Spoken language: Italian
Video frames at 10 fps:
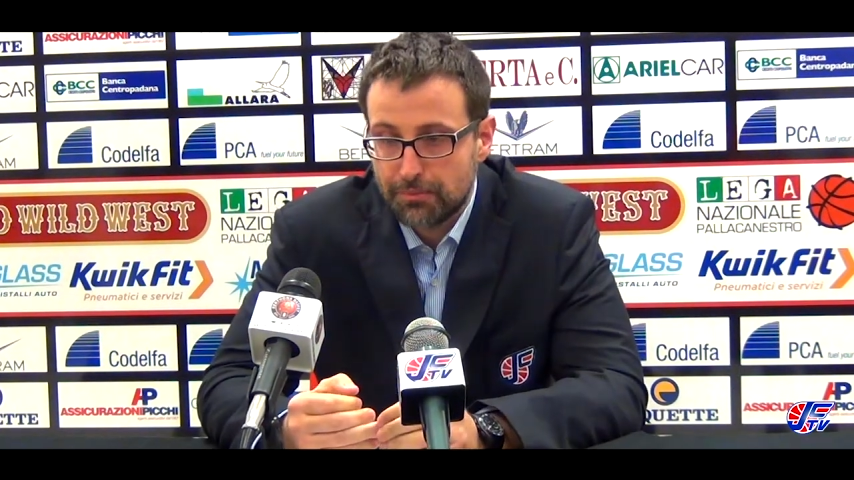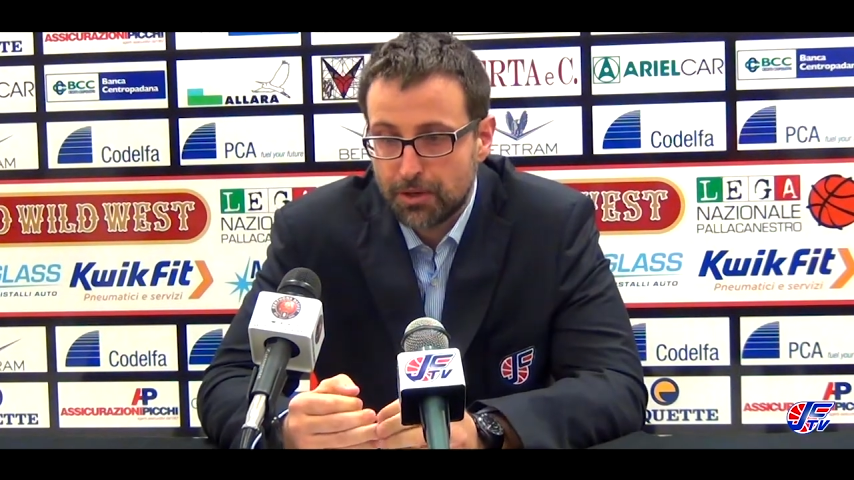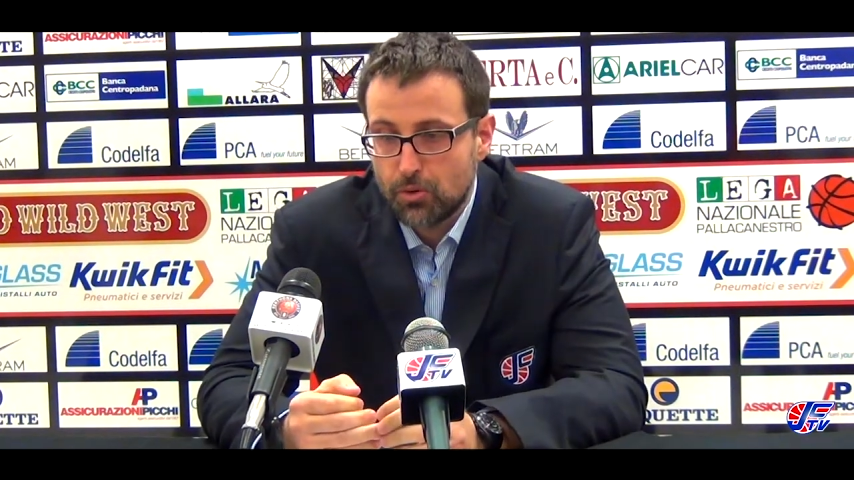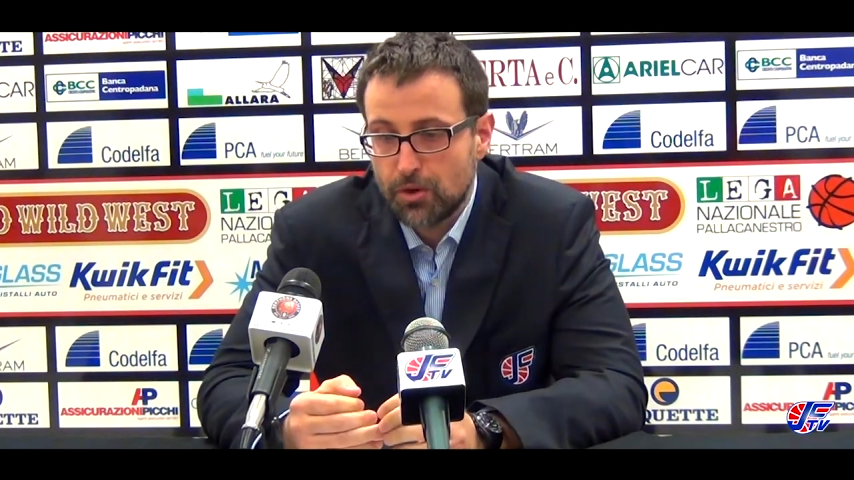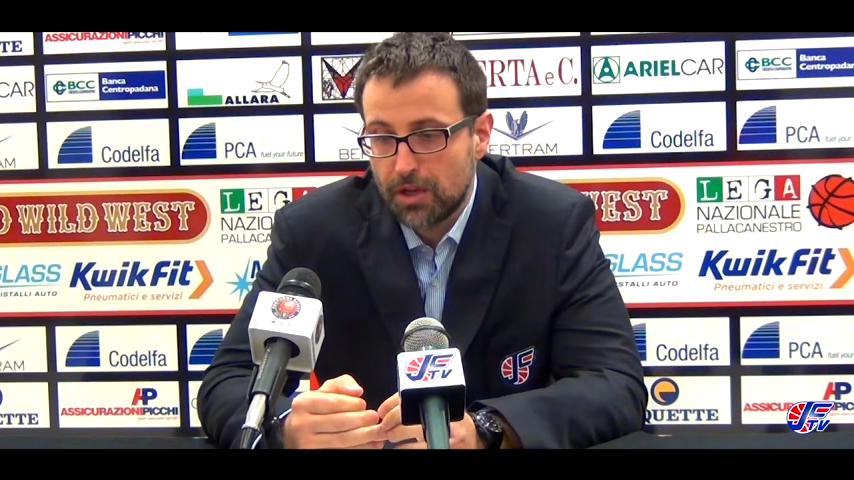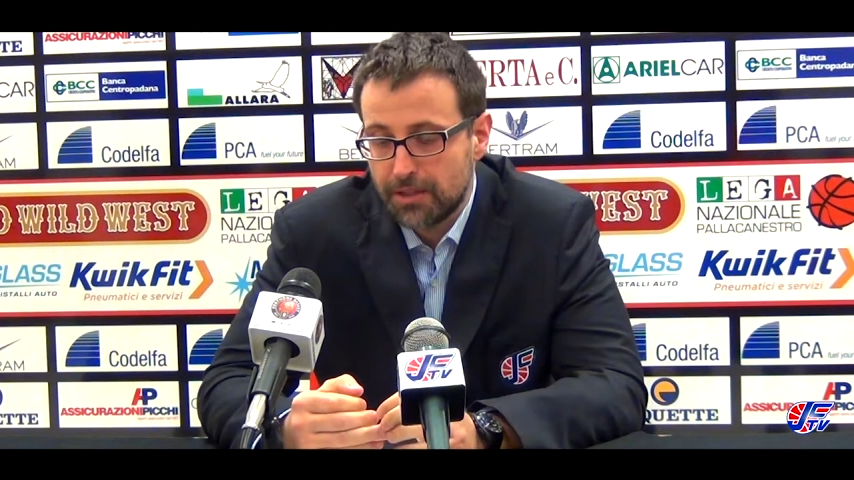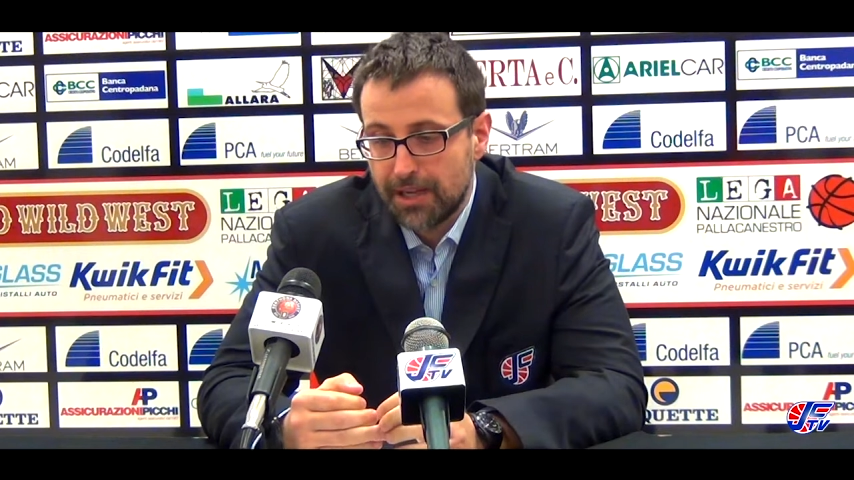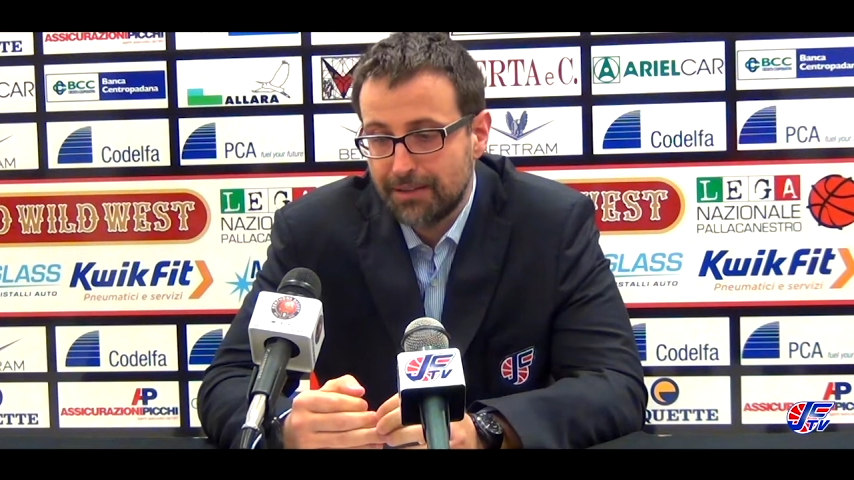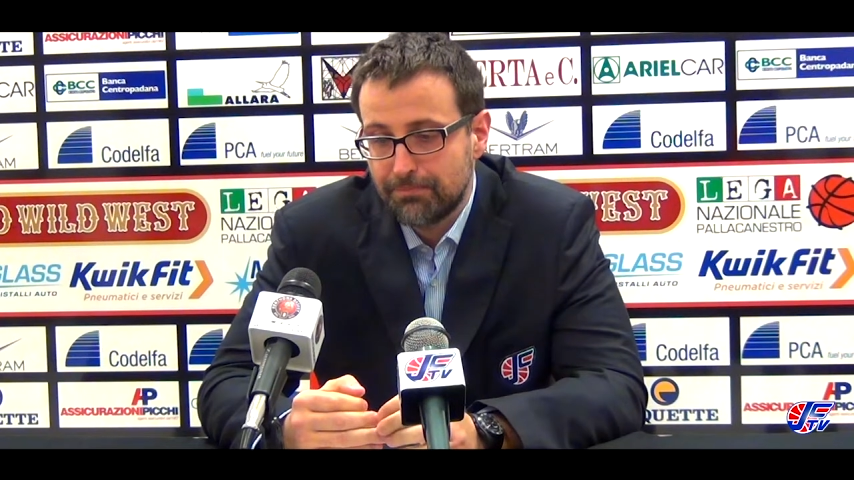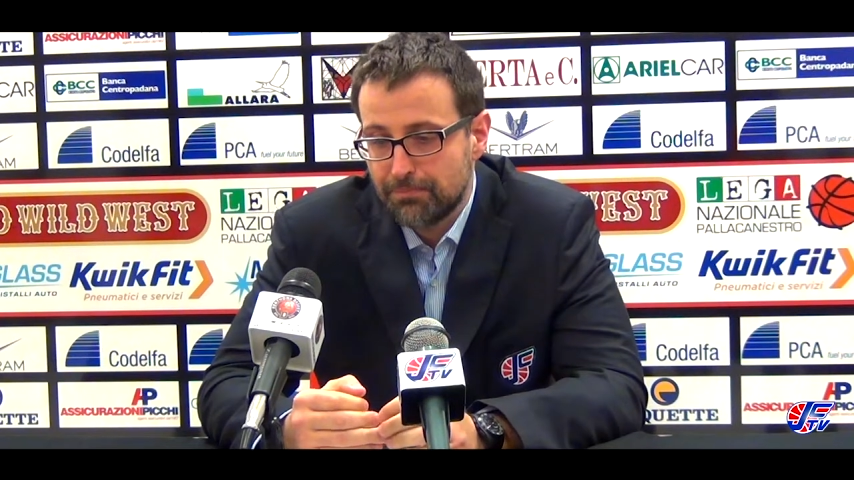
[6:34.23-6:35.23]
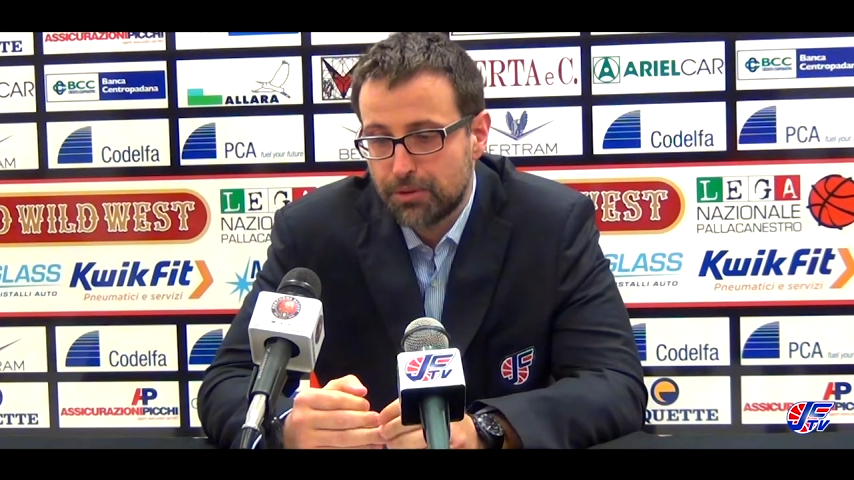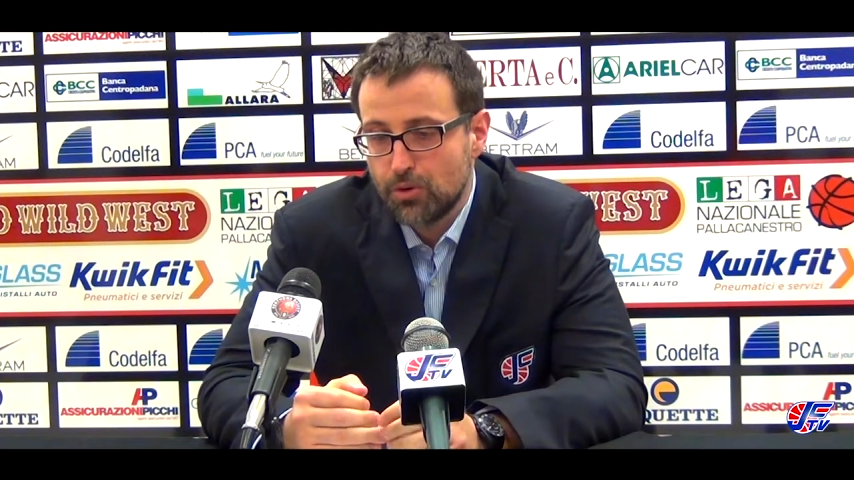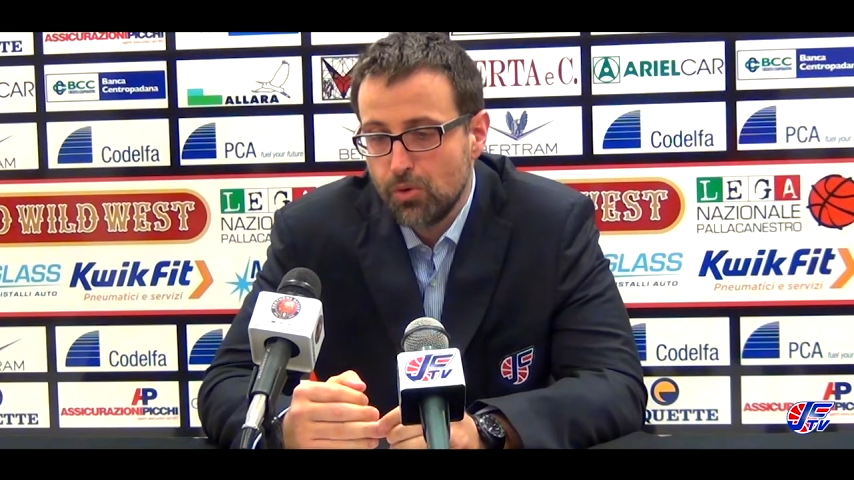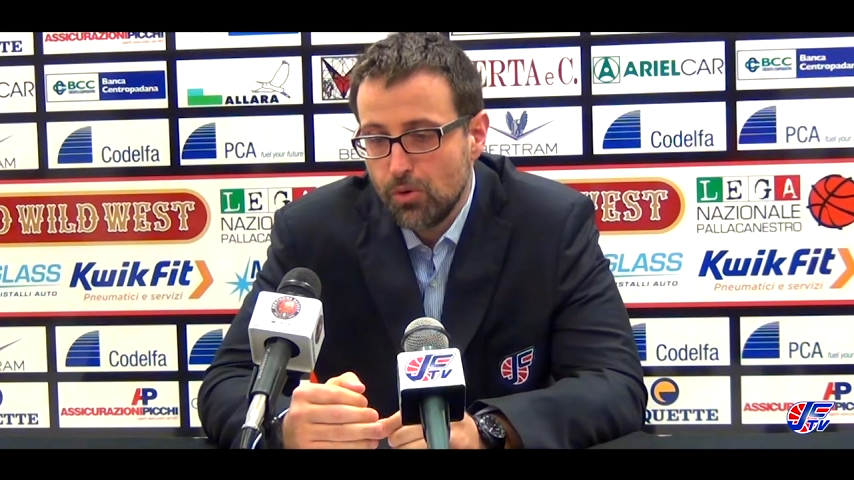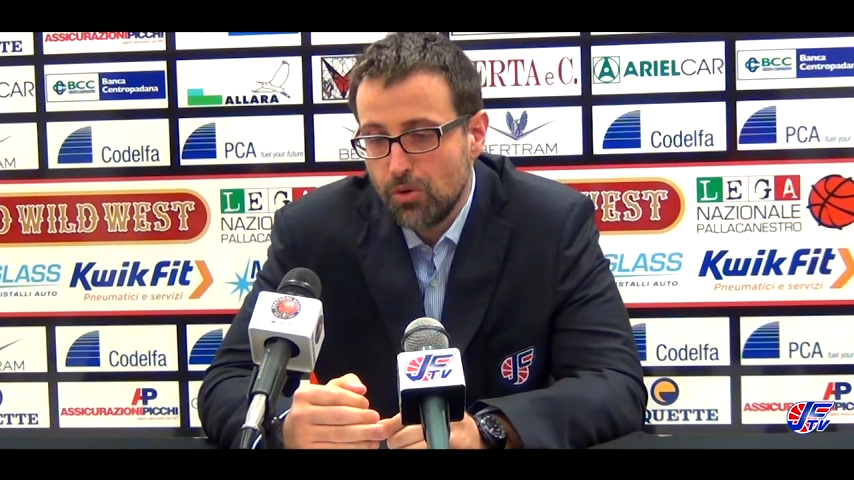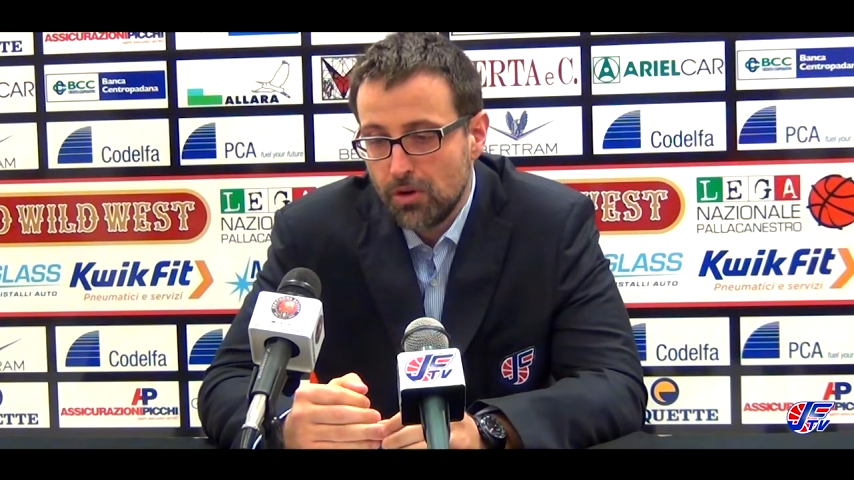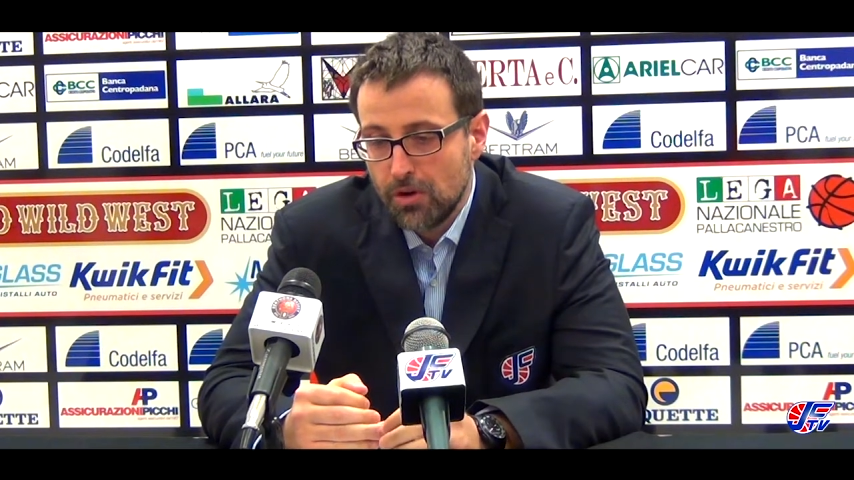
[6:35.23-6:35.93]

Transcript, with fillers: per cui al di là più